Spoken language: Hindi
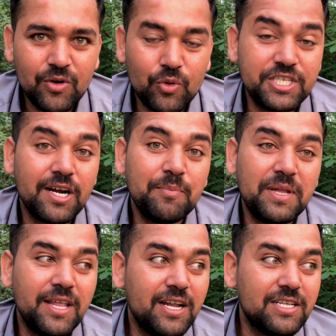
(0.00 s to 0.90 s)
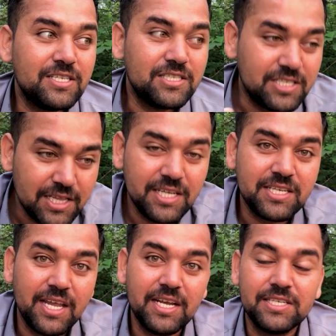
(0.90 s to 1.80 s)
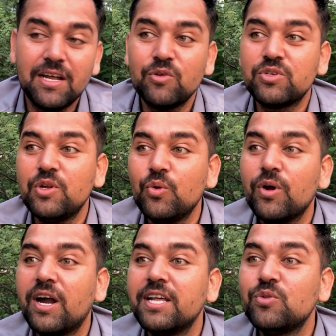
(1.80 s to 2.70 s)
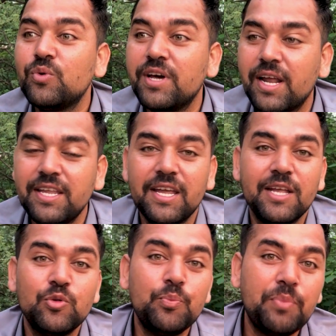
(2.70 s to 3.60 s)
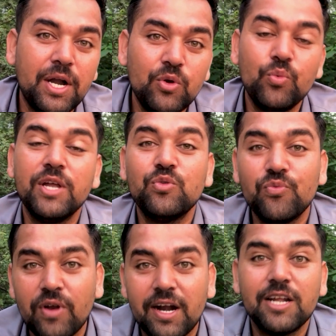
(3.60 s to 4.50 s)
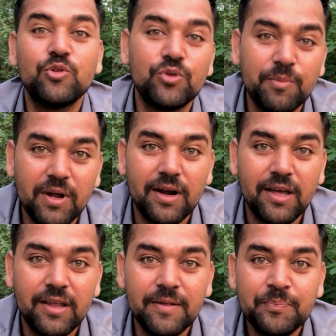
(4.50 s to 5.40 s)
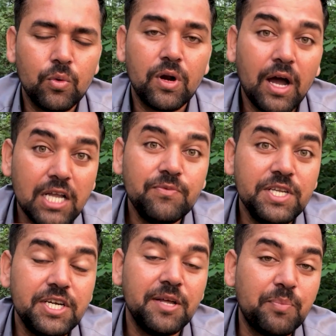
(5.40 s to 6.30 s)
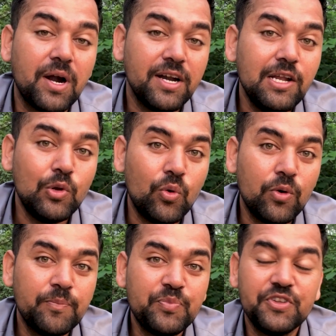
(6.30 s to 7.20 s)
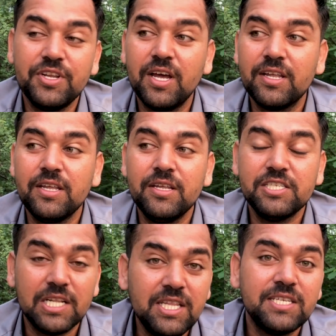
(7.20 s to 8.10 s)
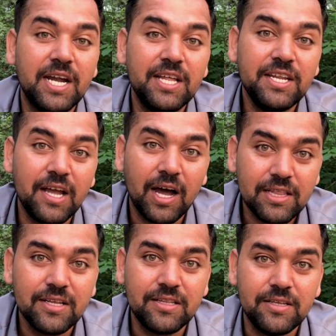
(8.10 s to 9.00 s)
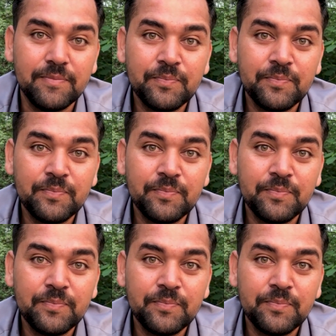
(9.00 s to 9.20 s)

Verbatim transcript: और जड़ा बंदा जल्दी सही ना उसकी लोग आखने तू ग्राई है तू पेंडू है तू फलाना है तू टमका है और अज भी जोड़े पुराने लोग जिन्हें कि जल्दी सहने की आदत ही